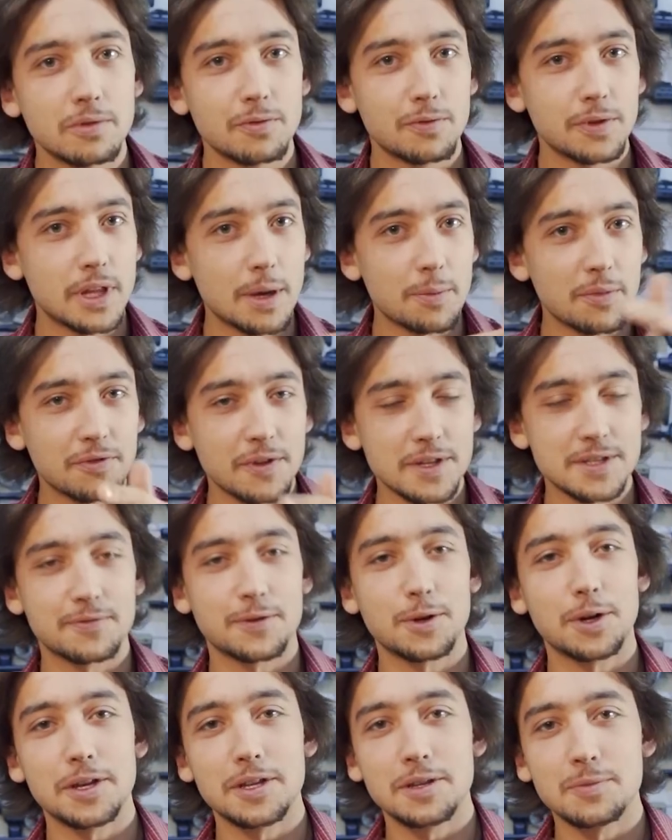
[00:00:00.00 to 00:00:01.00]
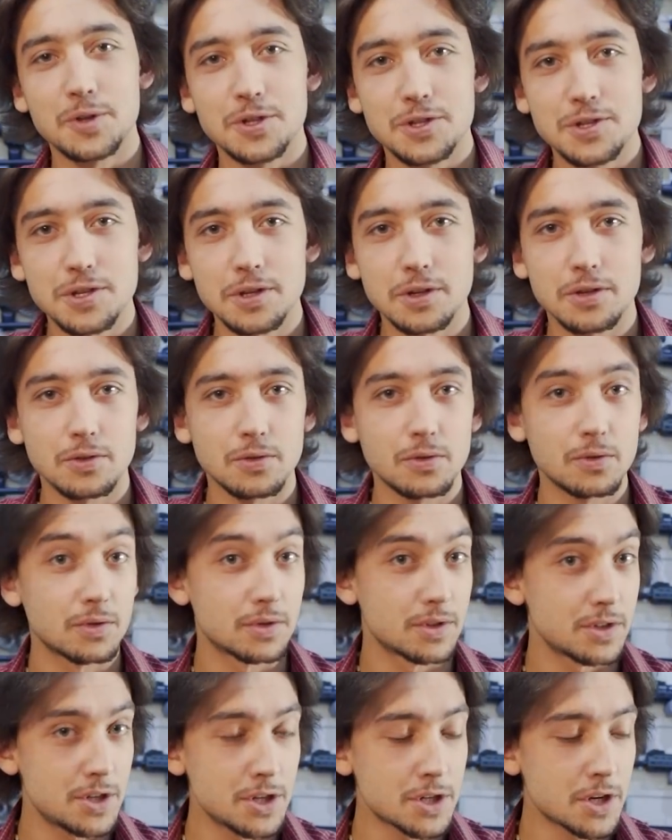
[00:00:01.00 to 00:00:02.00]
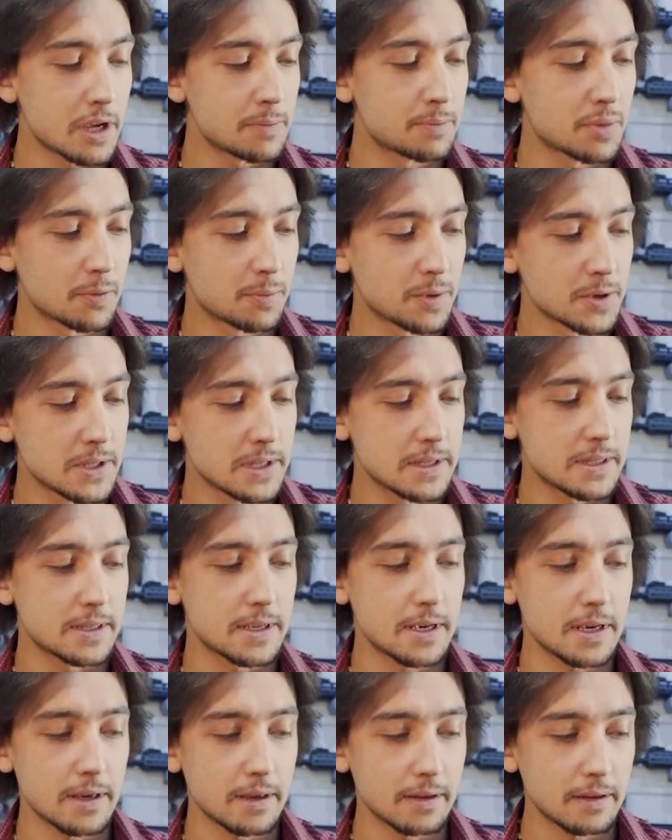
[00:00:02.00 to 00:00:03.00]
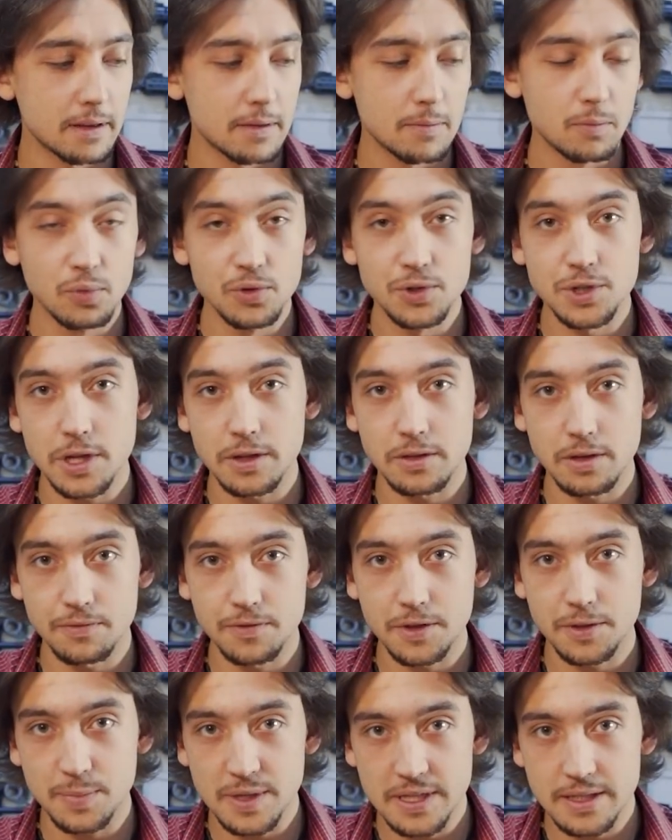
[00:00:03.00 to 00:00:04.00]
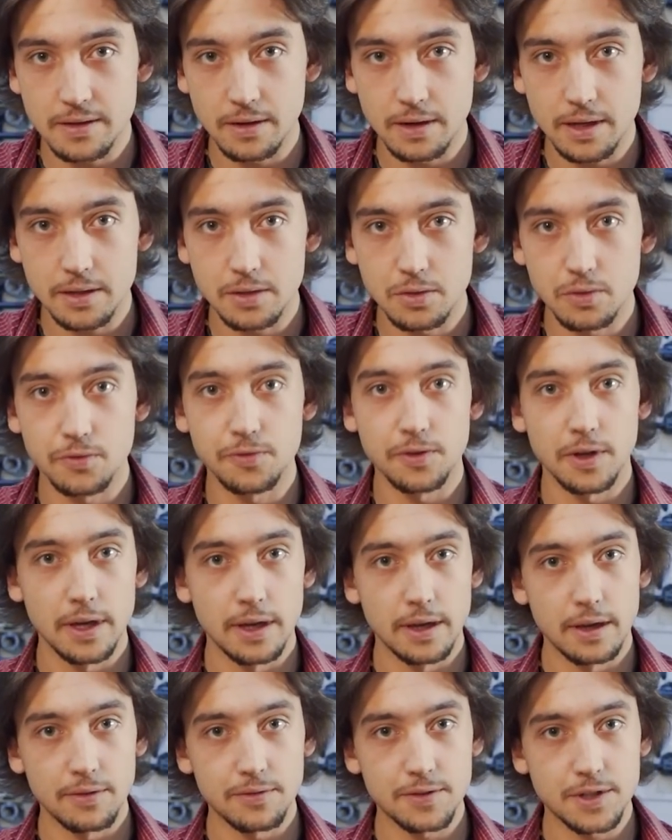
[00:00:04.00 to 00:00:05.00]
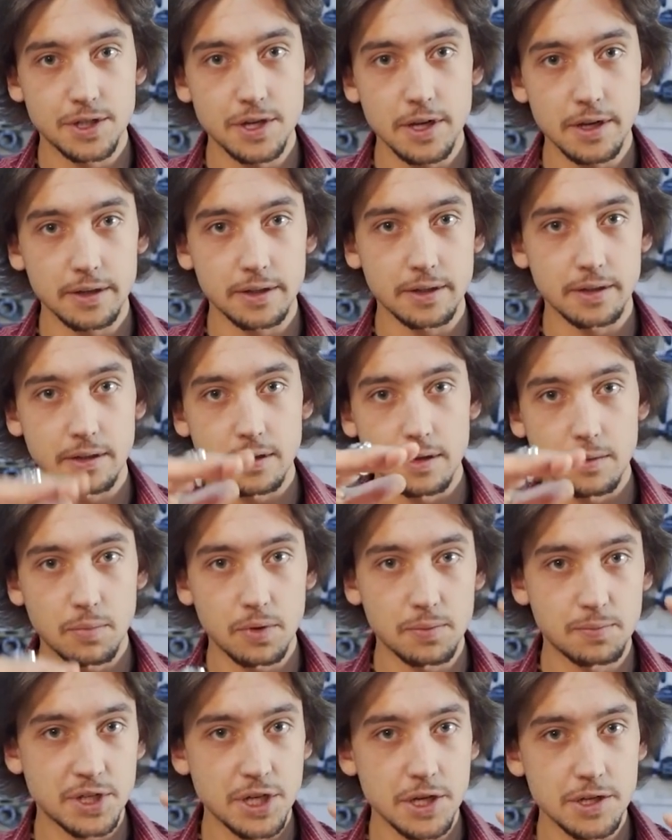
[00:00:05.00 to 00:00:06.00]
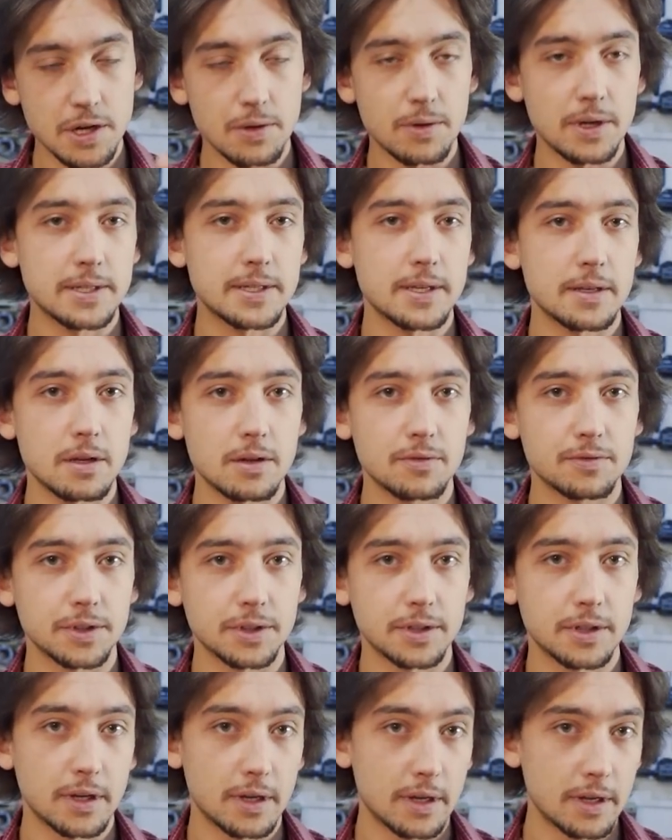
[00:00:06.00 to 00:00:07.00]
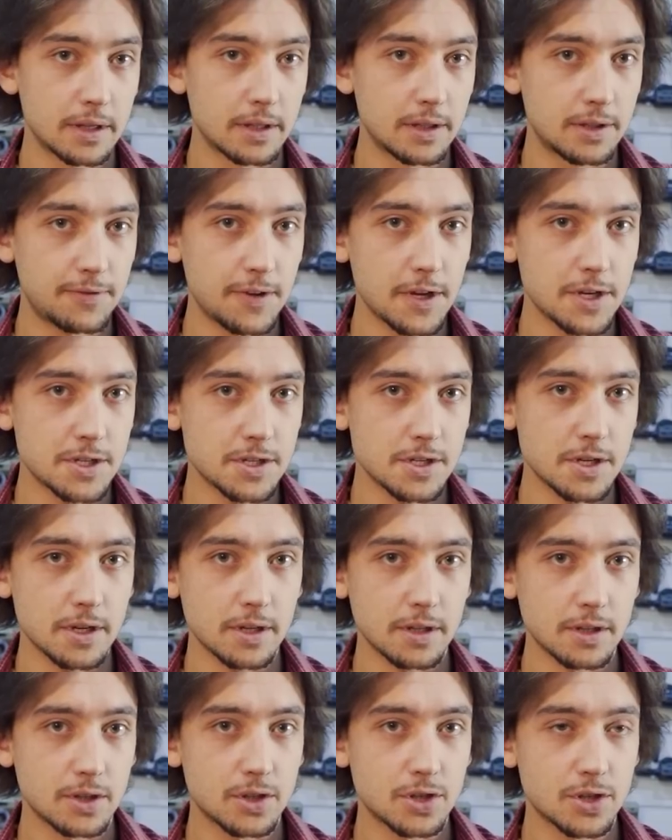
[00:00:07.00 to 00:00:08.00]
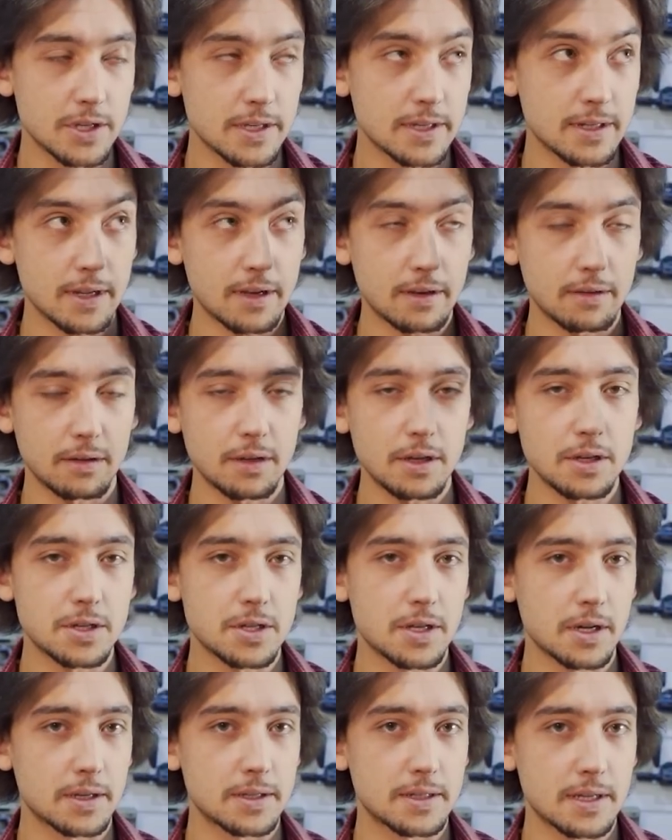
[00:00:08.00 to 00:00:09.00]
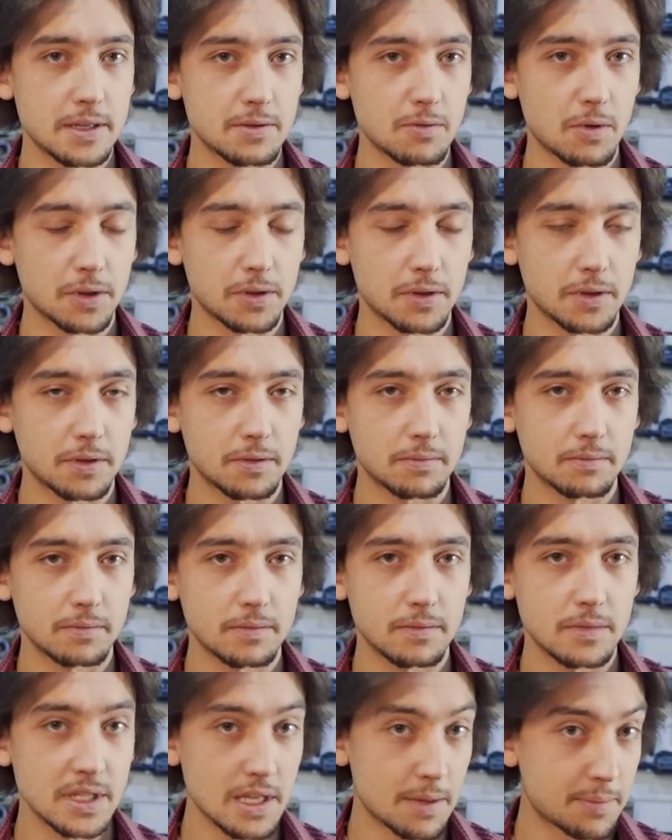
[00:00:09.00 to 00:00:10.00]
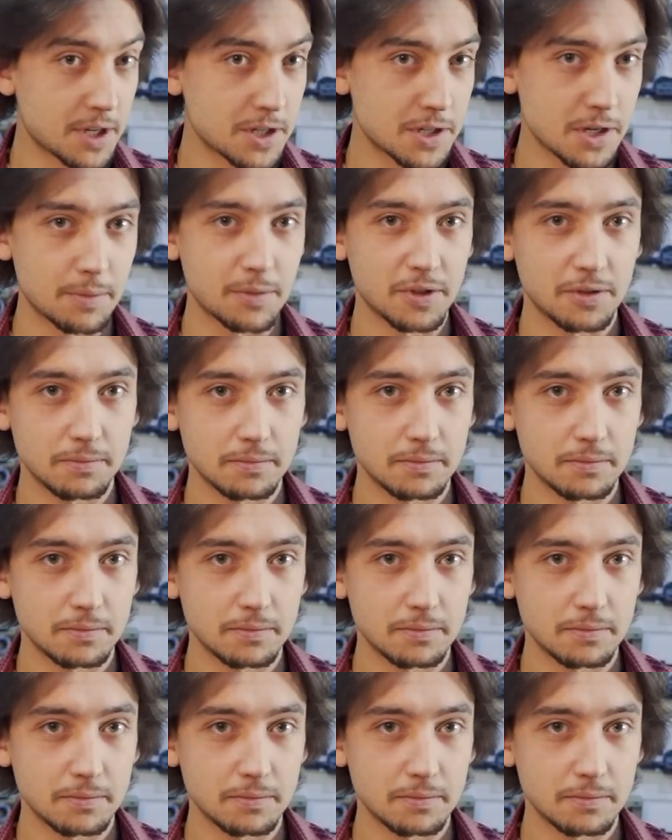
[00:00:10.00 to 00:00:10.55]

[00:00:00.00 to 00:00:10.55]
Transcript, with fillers: Witamy Was w kolejnym odcinku. Dzisiaj propozycje budżetowych pistoletów w trzech poprzedziałach cenowych. 200, 300 i 400 zł. Zapraszamy.